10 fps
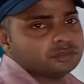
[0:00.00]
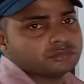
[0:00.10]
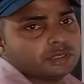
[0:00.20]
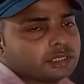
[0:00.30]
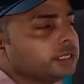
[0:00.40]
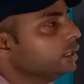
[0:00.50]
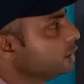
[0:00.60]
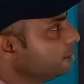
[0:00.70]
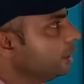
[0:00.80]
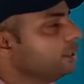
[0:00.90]
स्क्वायर
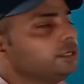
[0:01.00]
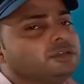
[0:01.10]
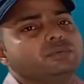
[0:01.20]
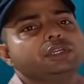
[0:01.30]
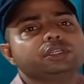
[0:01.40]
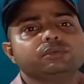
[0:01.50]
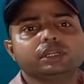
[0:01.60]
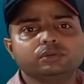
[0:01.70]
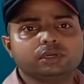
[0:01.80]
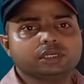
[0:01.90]
ये मैग्नेटिक फील्ड की
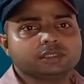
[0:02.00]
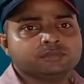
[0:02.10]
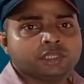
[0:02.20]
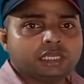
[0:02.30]
वैल्यू आ गई